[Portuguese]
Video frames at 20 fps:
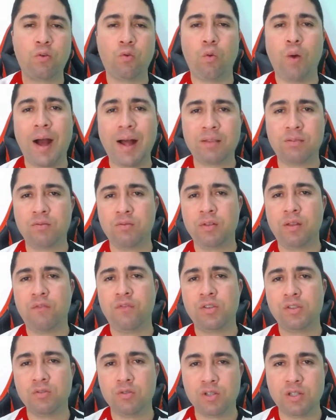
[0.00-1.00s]
4 no
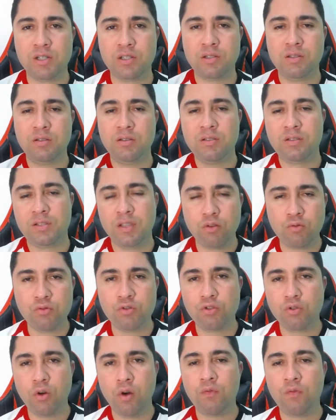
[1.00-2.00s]
Defesa e Justiça e 5
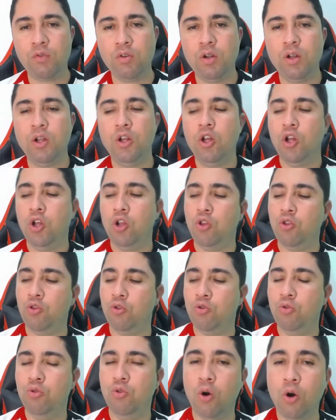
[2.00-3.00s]
de novo
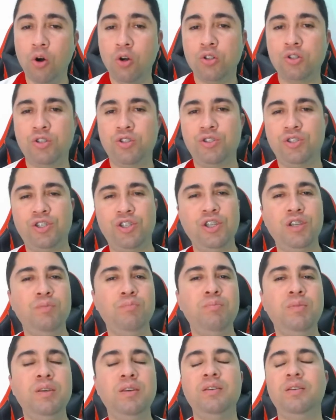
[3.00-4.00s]
no
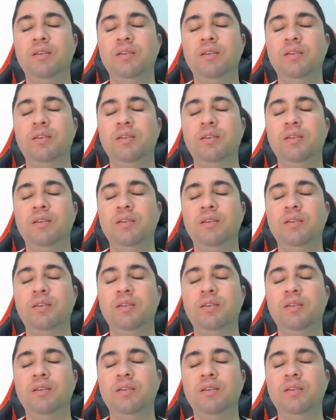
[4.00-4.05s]
time